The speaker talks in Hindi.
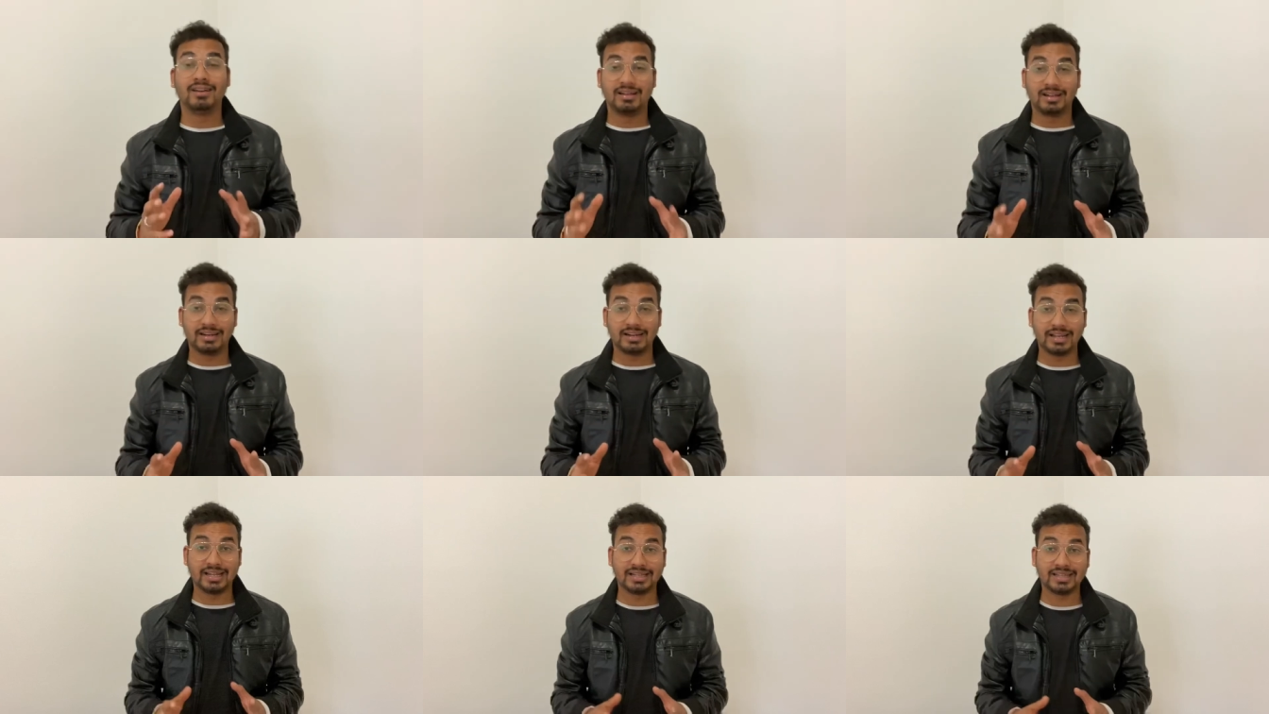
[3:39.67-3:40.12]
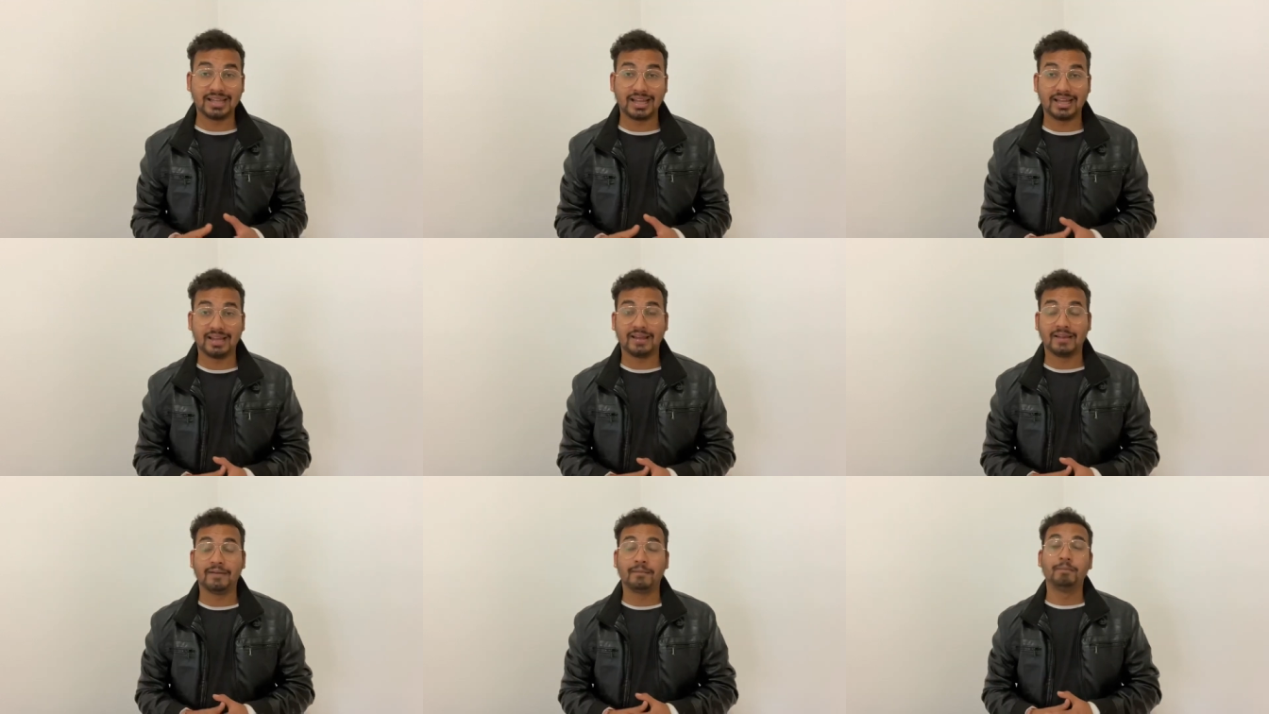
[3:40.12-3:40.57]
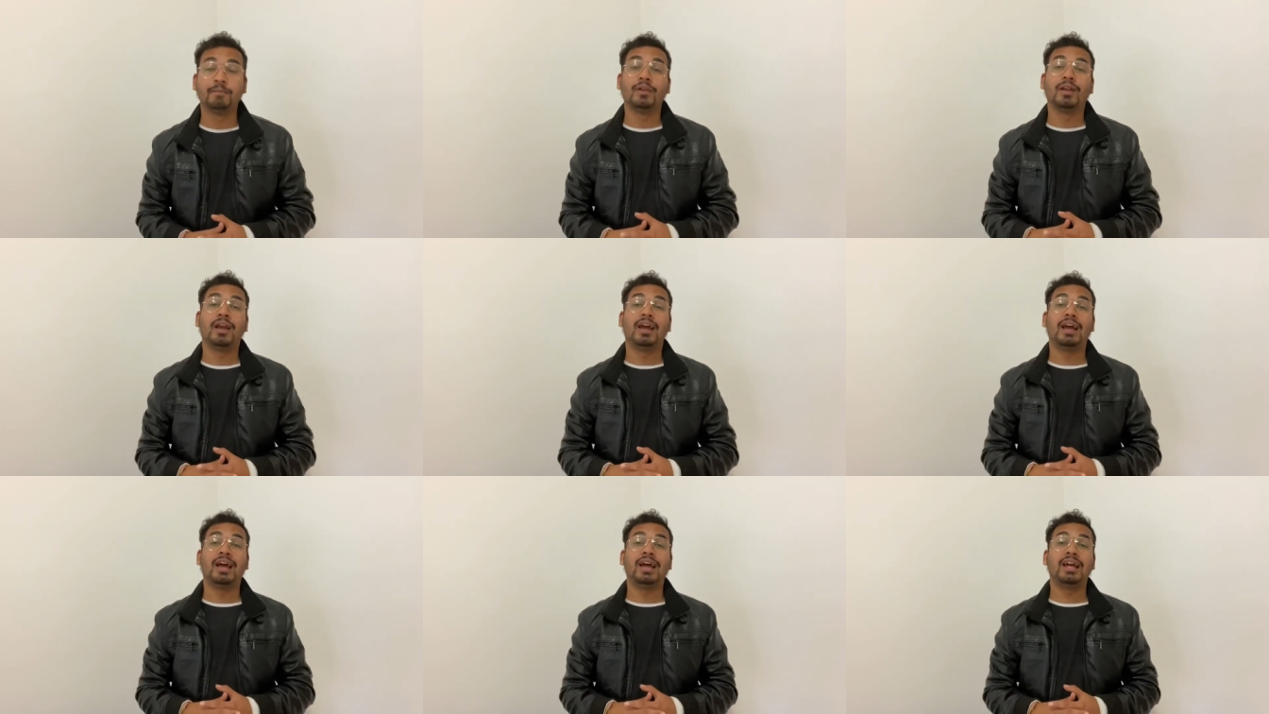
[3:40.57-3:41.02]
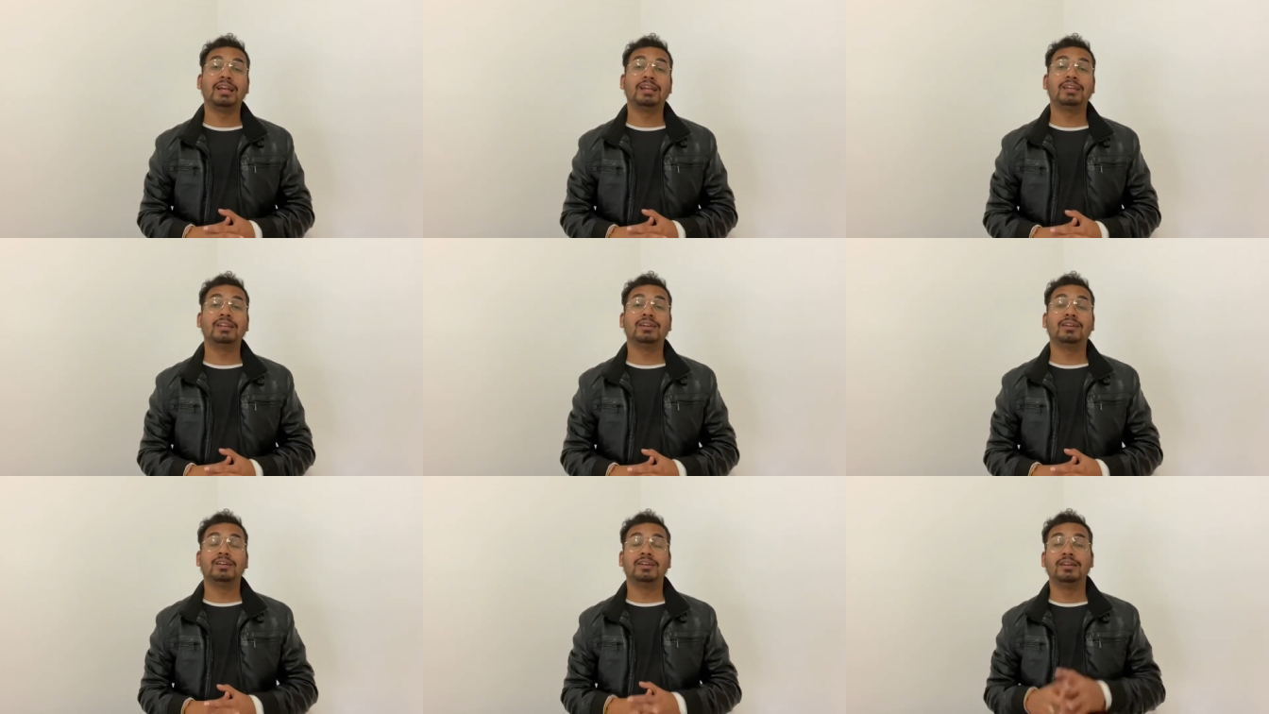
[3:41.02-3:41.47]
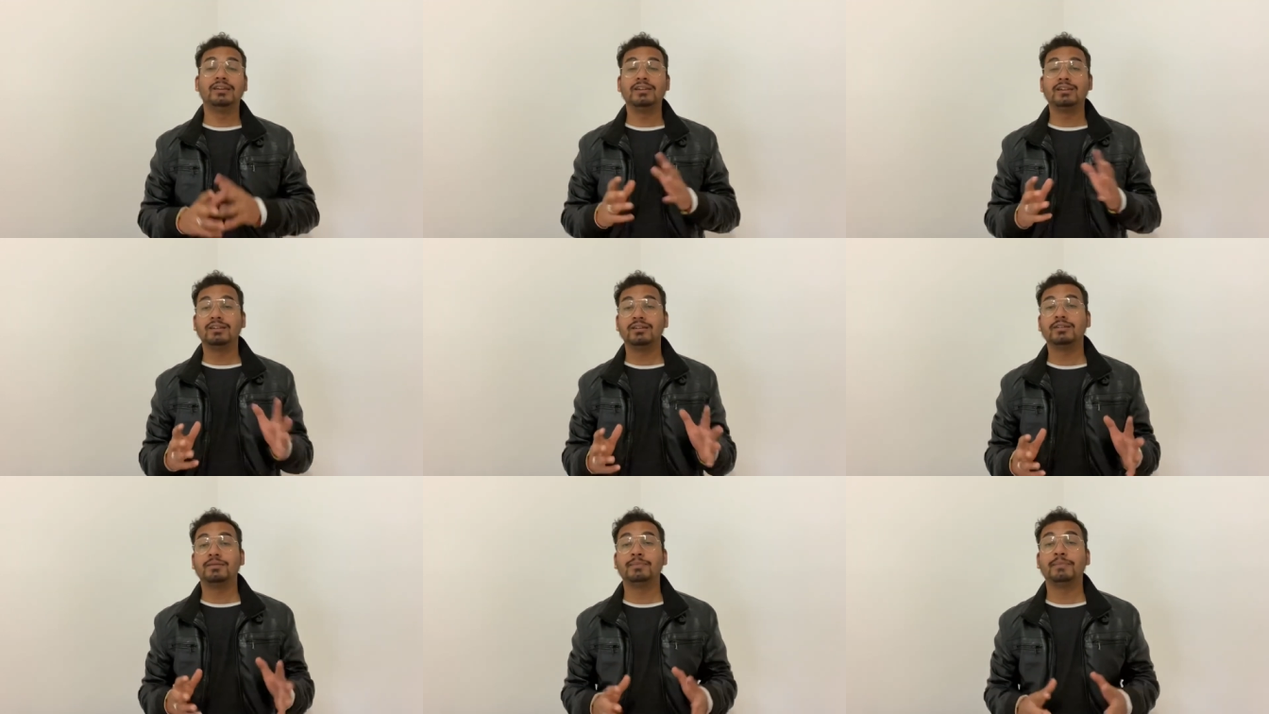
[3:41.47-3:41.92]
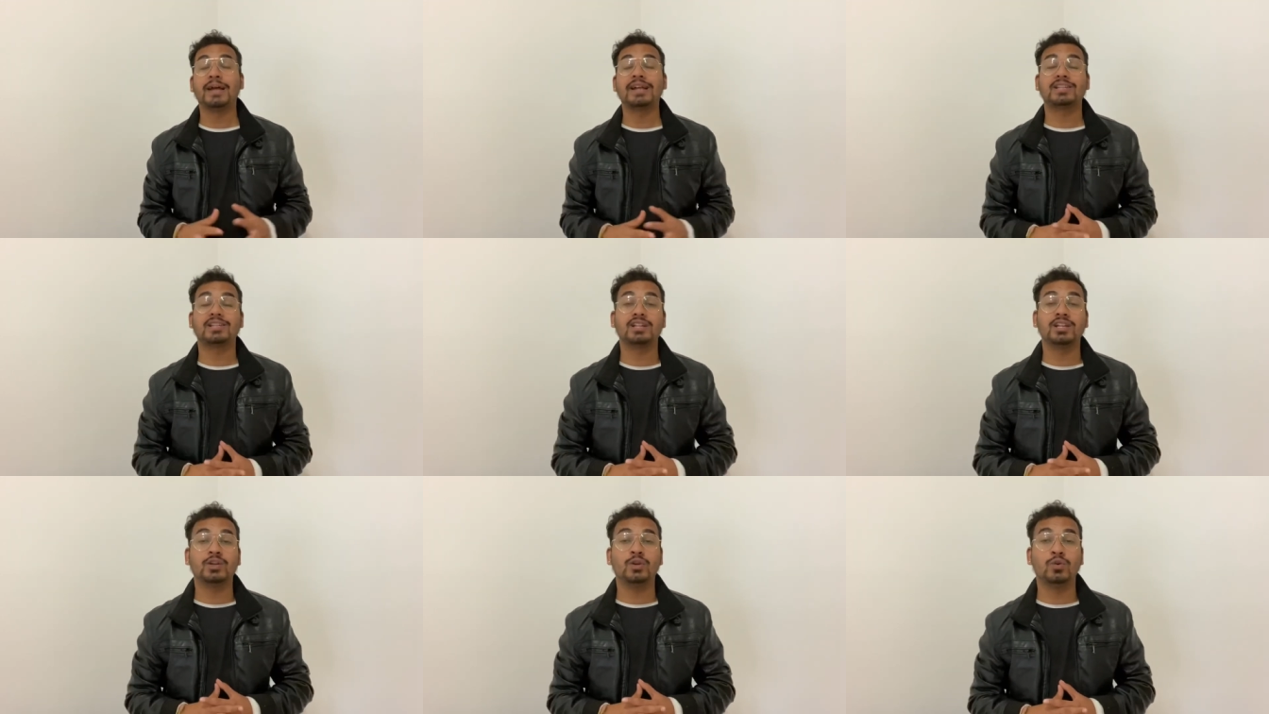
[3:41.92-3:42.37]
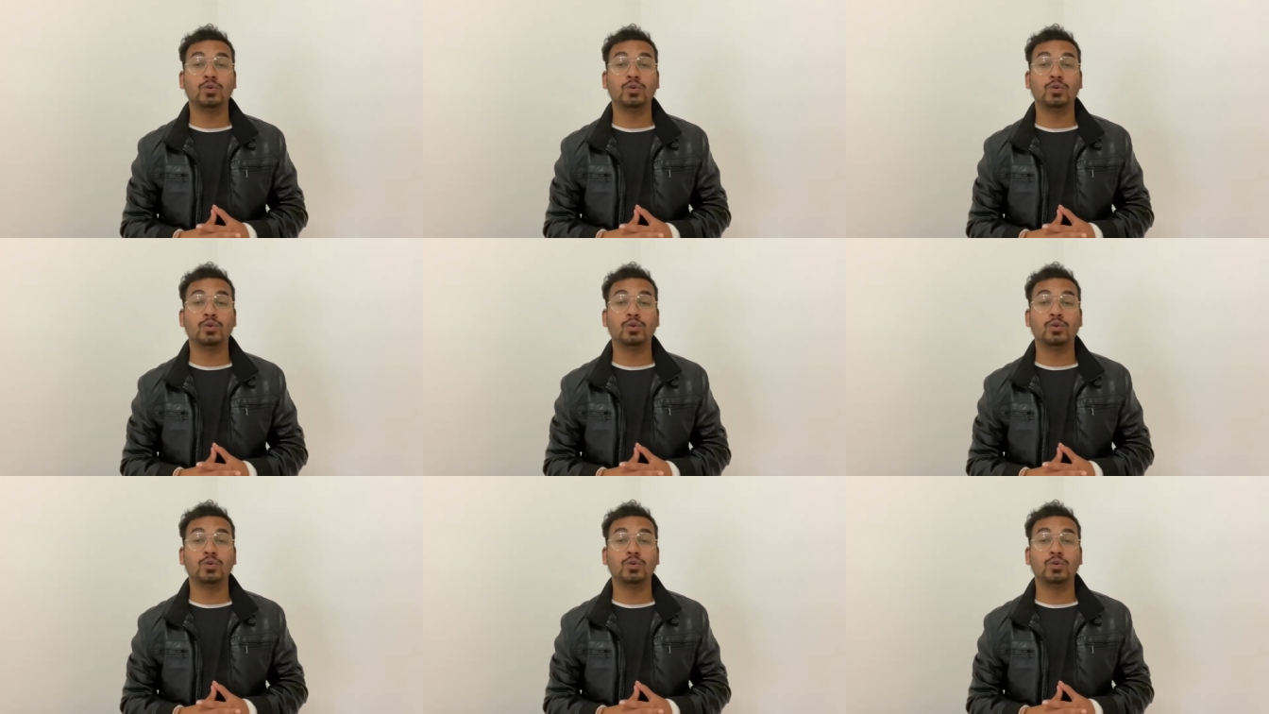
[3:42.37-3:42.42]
रहता है. And here bachelor